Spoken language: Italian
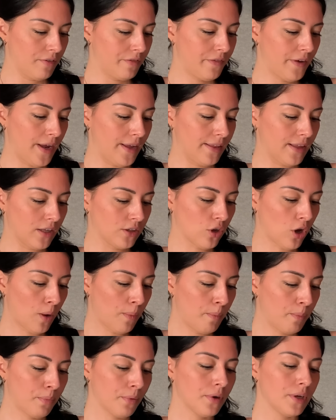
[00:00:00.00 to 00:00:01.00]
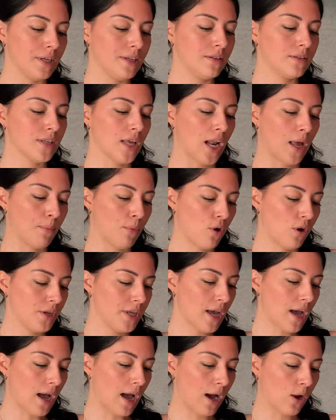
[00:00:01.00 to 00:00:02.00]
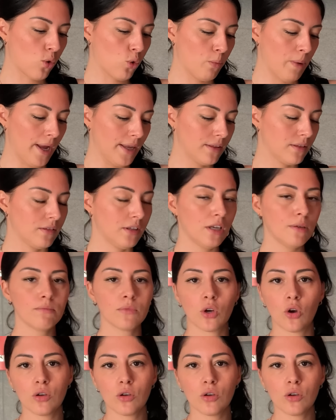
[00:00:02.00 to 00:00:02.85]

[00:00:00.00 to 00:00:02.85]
feta DOP in salamoia a cubetti,